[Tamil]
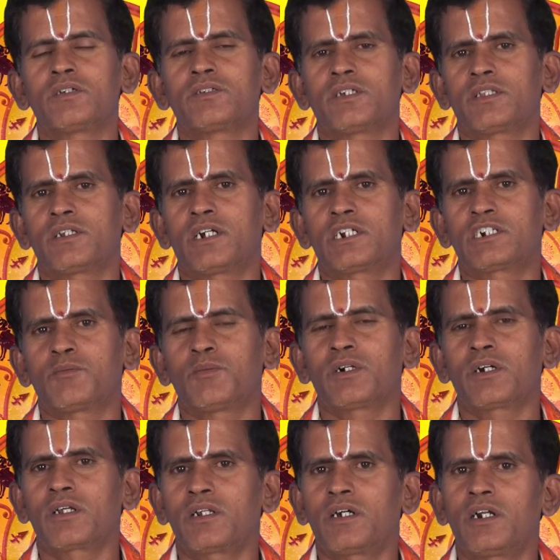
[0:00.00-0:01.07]

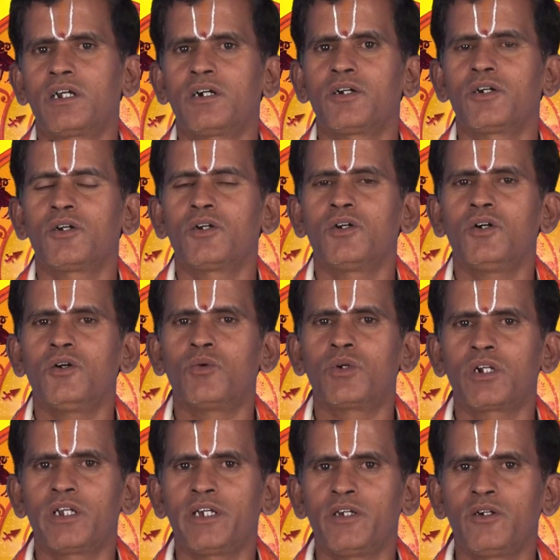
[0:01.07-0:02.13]
சந்திராஷ்டமங்கிறதுனால்
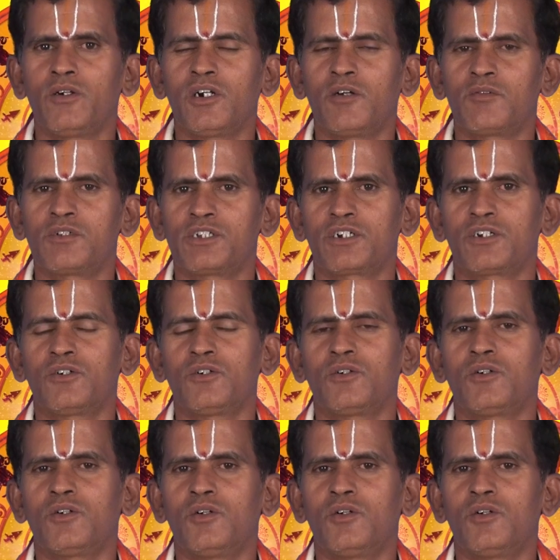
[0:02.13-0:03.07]
உடலையும் கவனிச்சிக்கணும்